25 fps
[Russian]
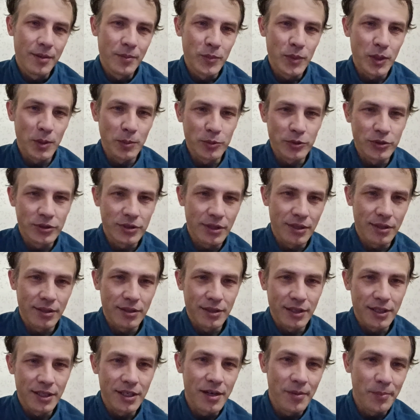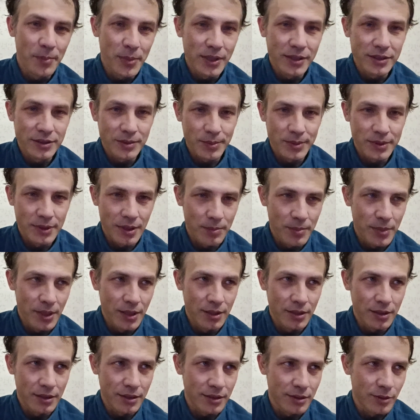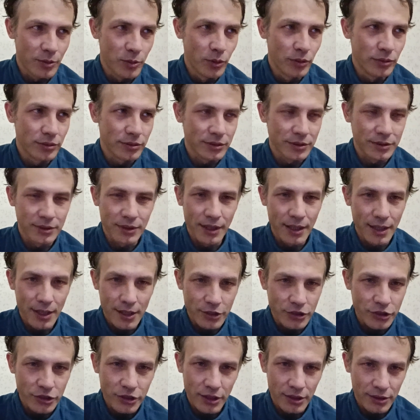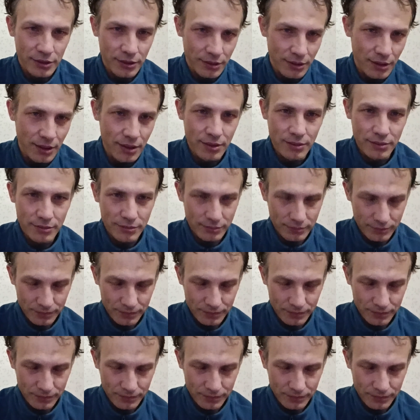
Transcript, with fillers: Потому что крылья, в принципе, забили гол с рикошета, да.